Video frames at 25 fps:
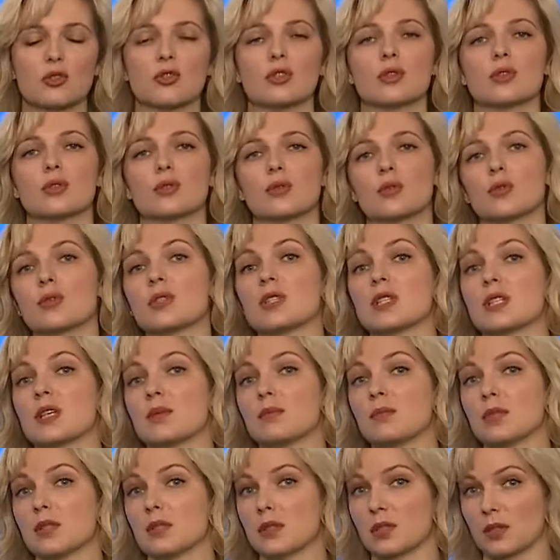
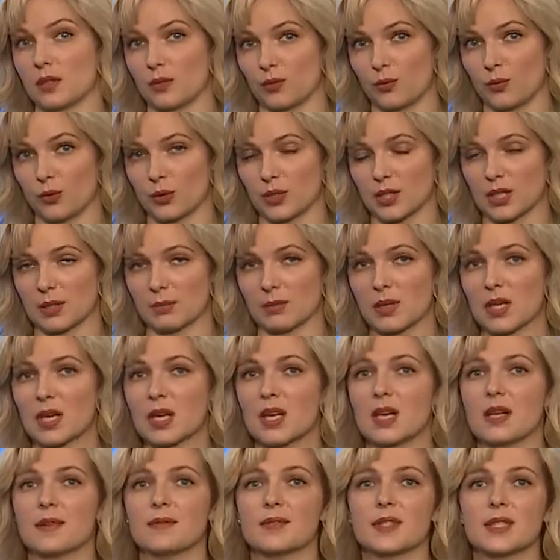178.
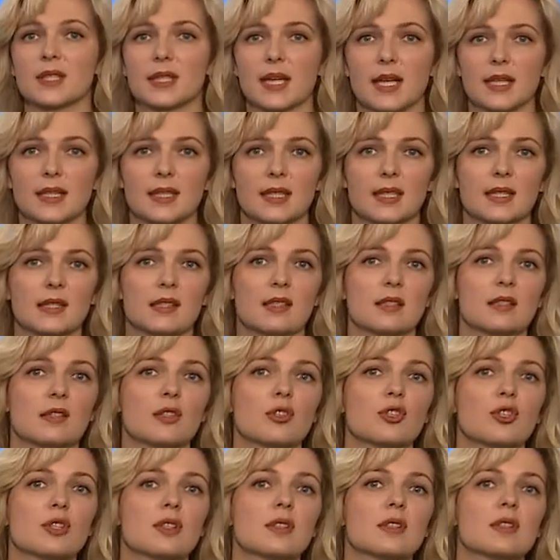В
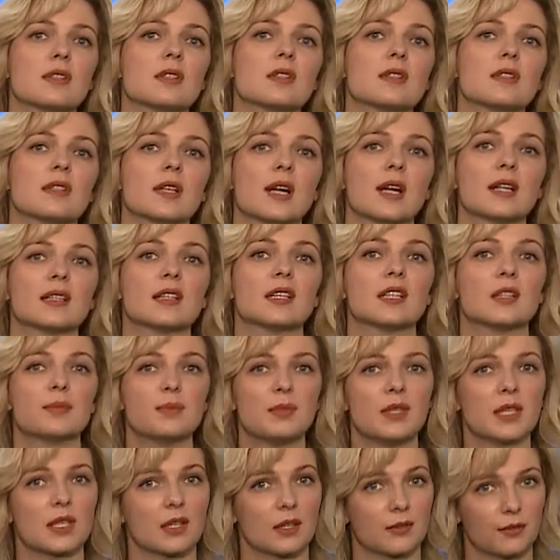136 странах
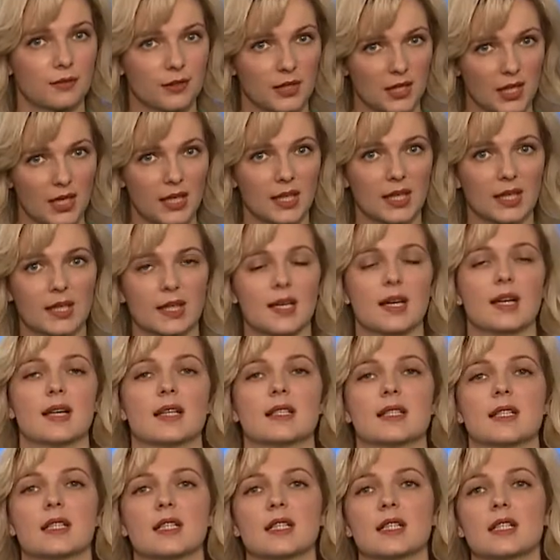мира вне
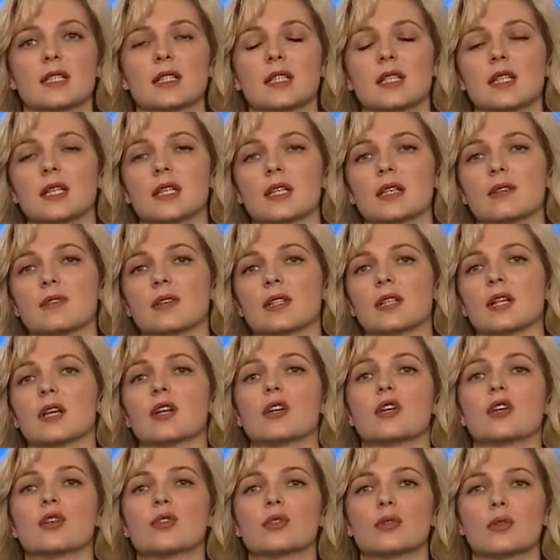Китая
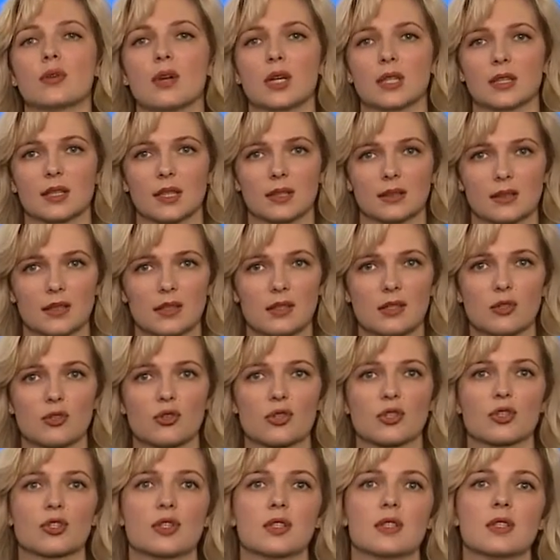зарегистрировано
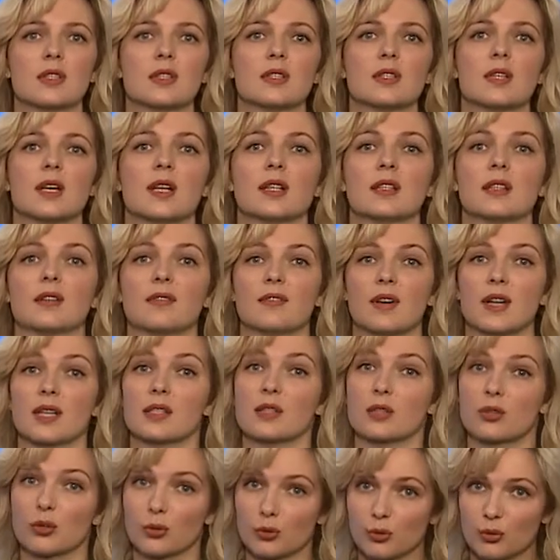101
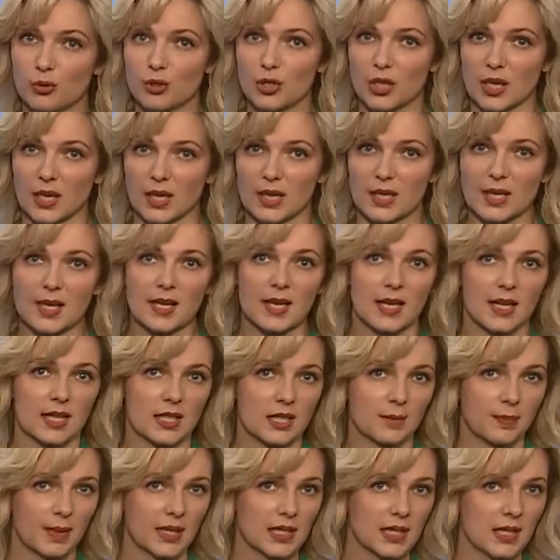062 случая.
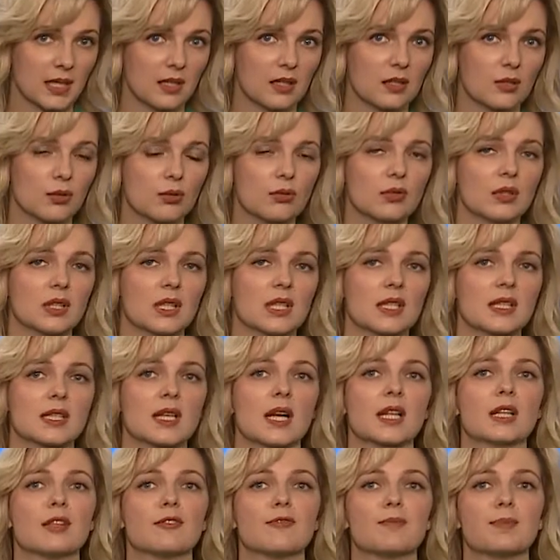За последние сутки
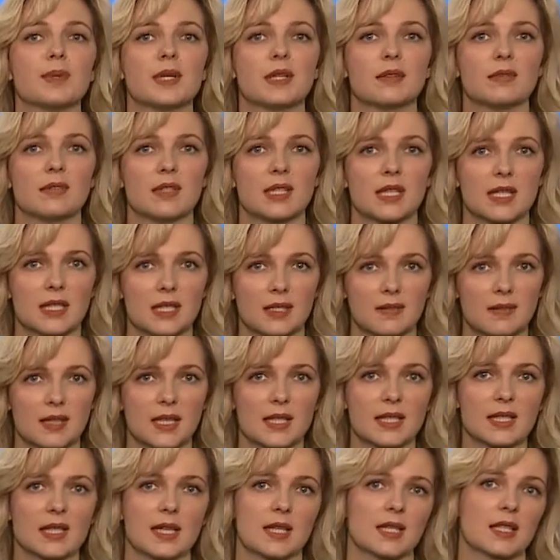стало впервые
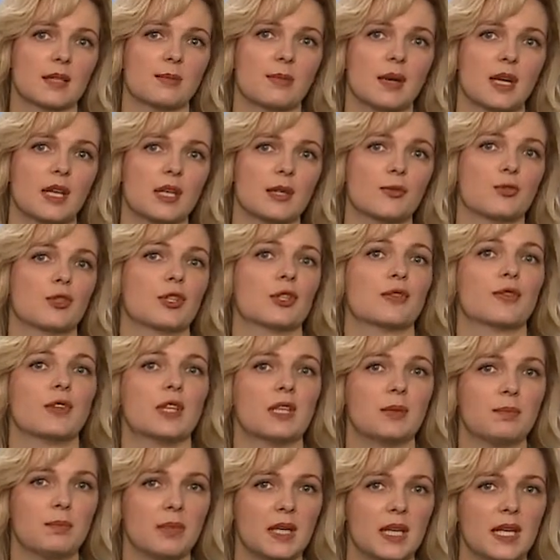известно о заболевших в
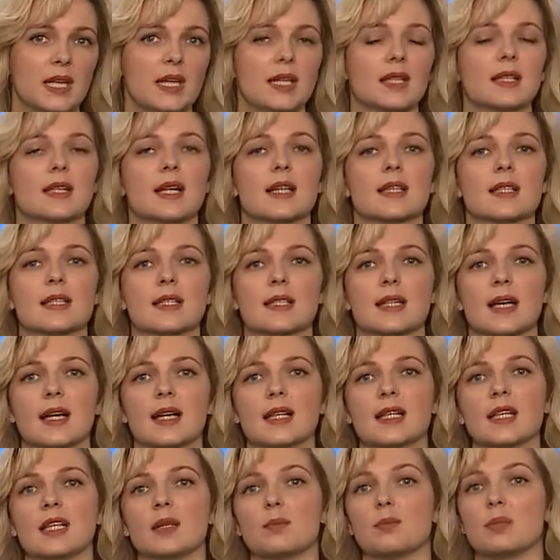Либерии,
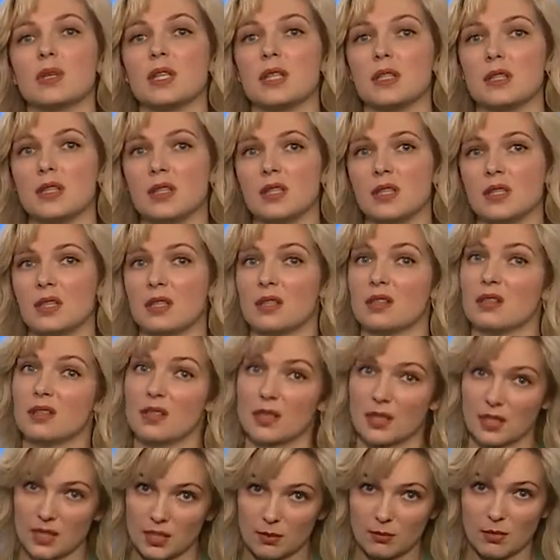Танзании, Бенине
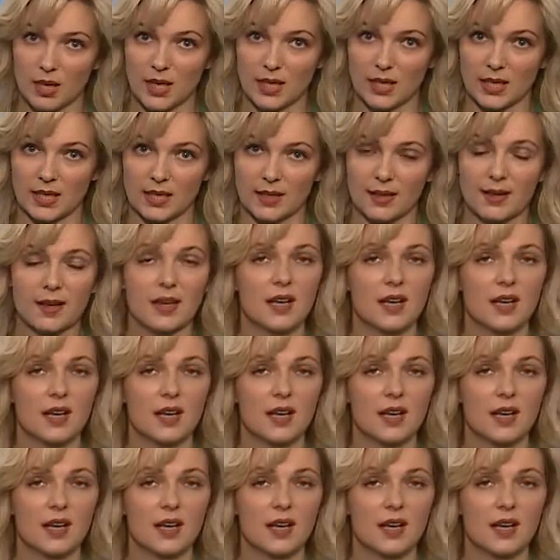и Сомали.